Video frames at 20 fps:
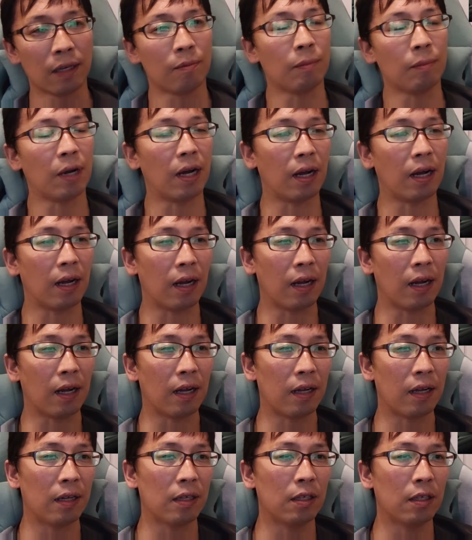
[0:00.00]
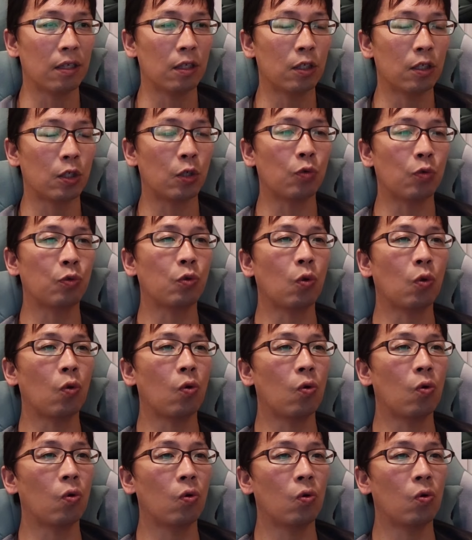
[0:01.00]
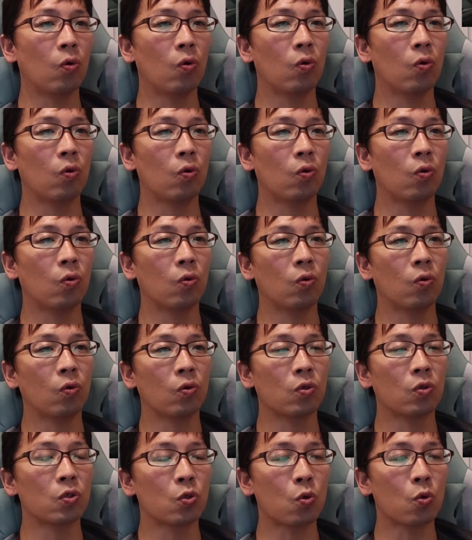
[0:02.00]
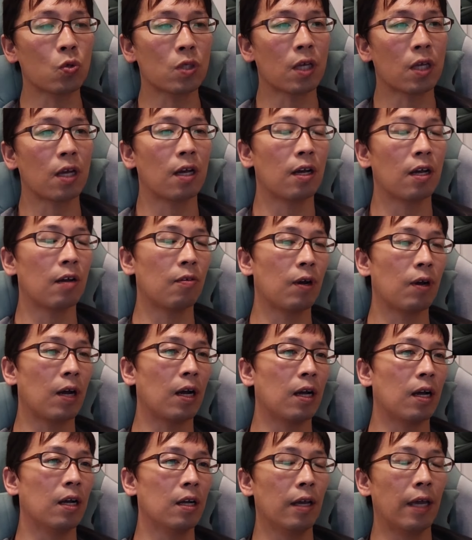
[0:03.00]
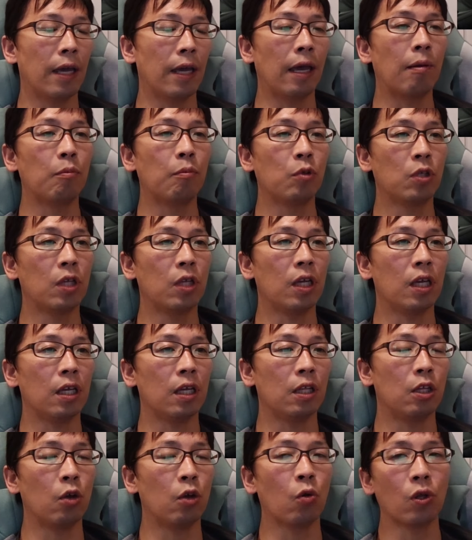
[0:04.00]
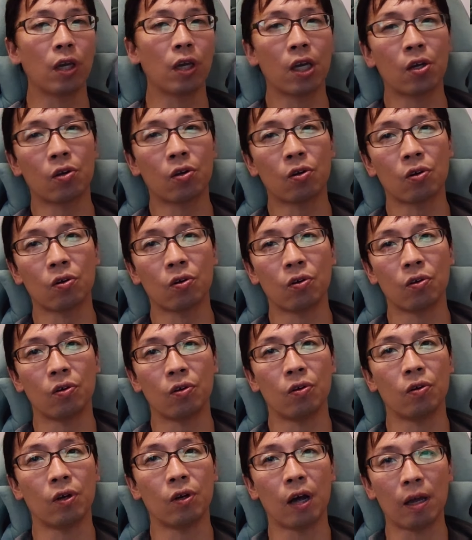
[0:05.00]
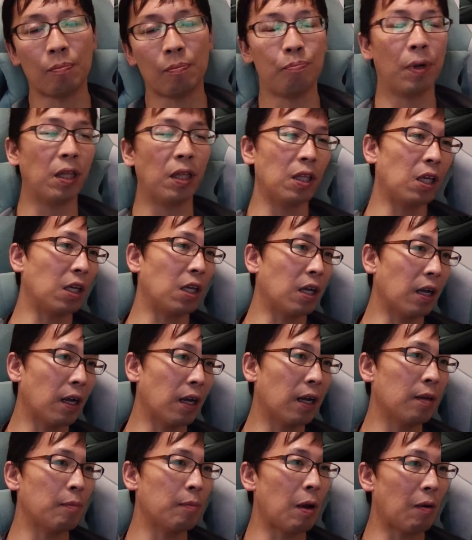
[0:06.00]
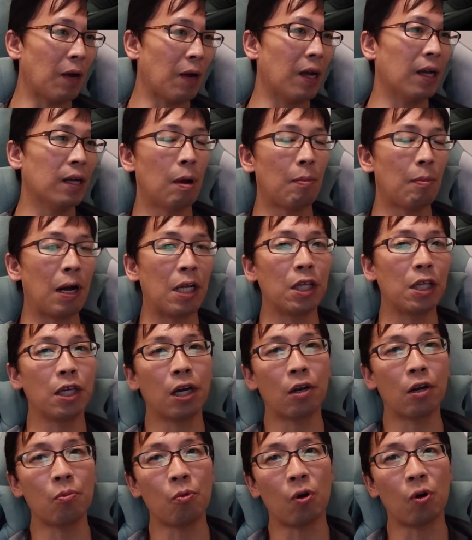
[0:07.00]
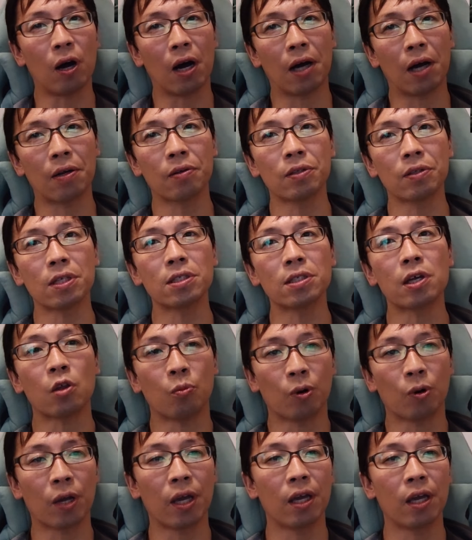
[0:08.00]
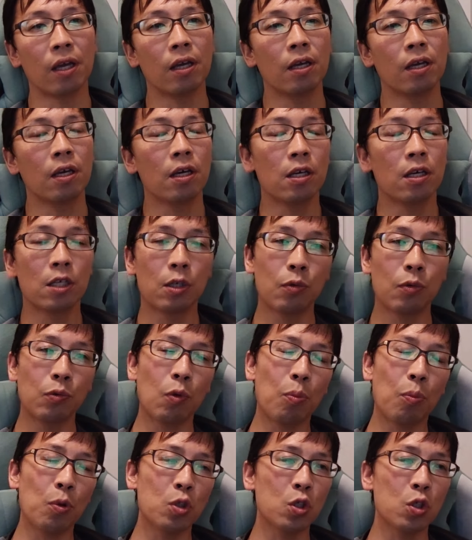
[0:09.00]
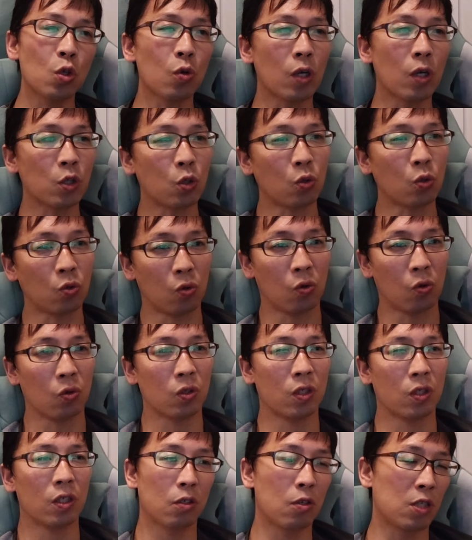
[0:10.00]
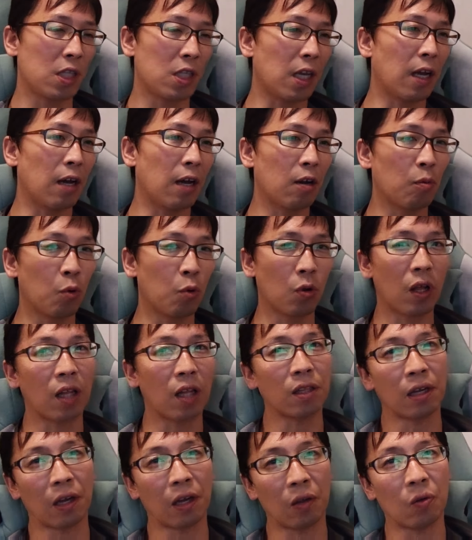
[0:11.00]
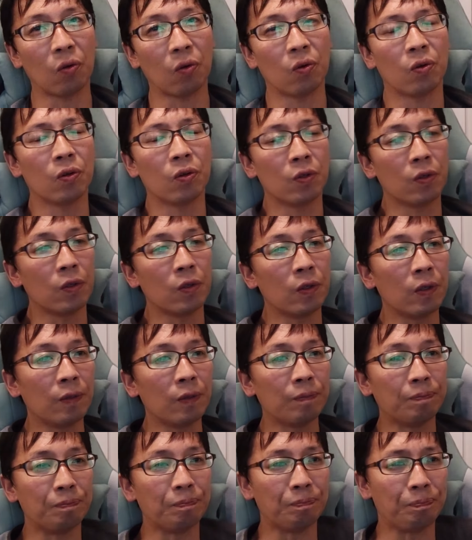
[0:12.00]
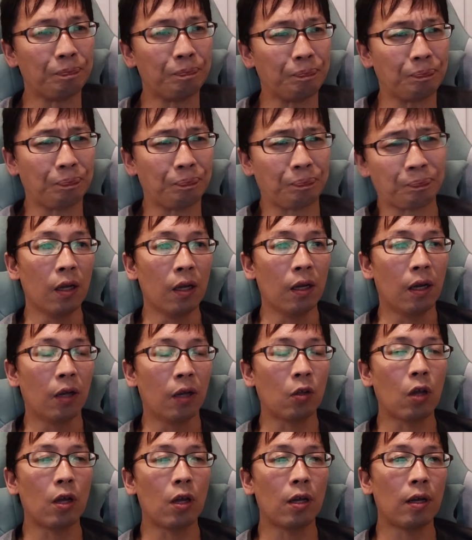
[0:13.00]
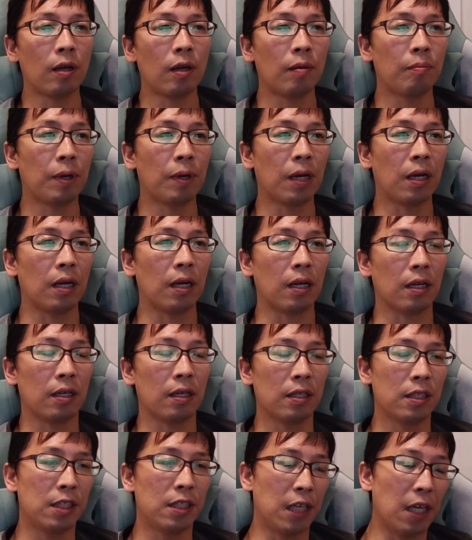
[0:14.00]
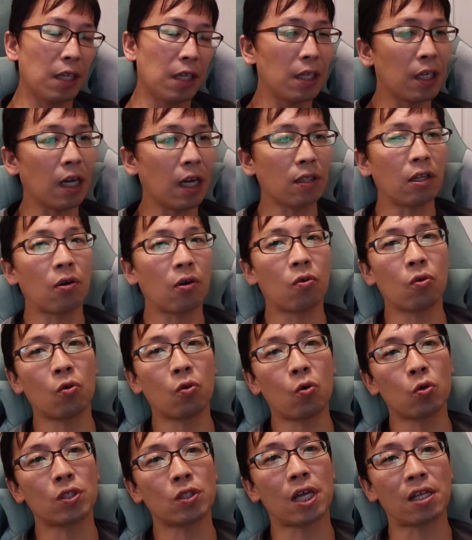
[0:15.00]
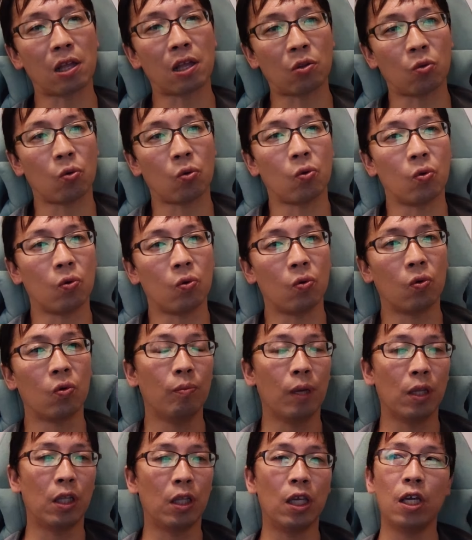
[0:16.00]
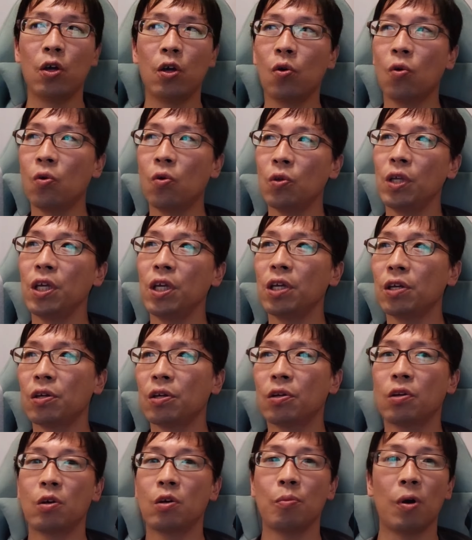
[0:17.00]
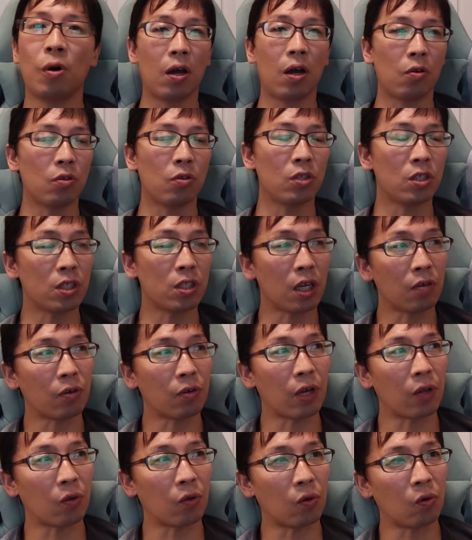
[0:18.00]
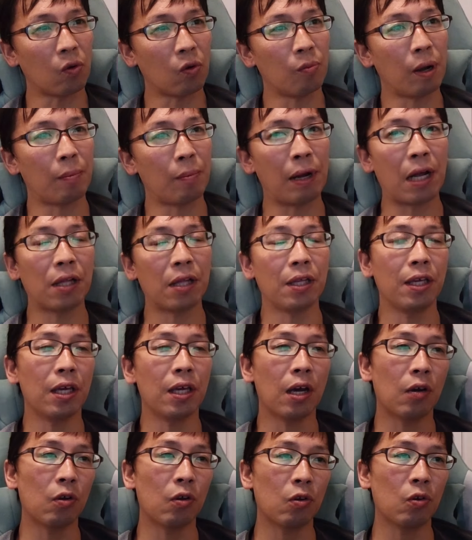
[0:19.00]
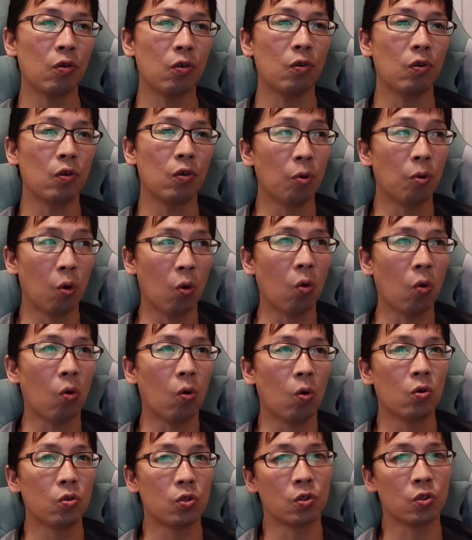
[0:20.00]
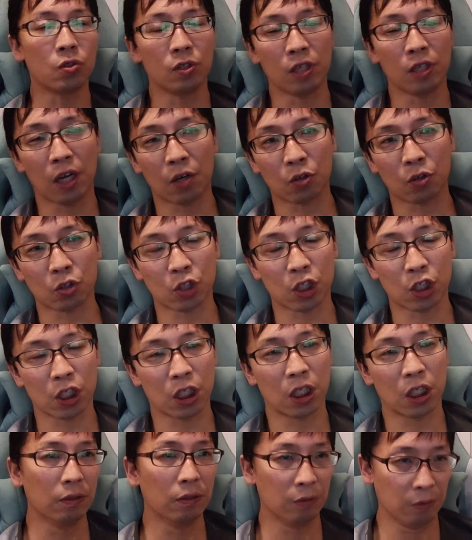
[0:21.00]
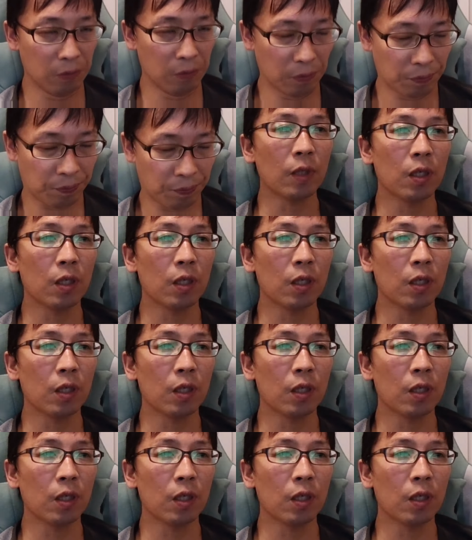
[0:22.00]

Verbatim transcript: まあ、シフト操作は AMT、ディオニックが一般的かな、今は。まあマニュアルもあるんけどもね。シフトポジションがちょっと癖があるものなんだけど。うん。あとは、まあ、前期型のローザだと、まあ、ディオニックあるっちゃあるけど、まあ、マニュアルも普通にあるし、うん、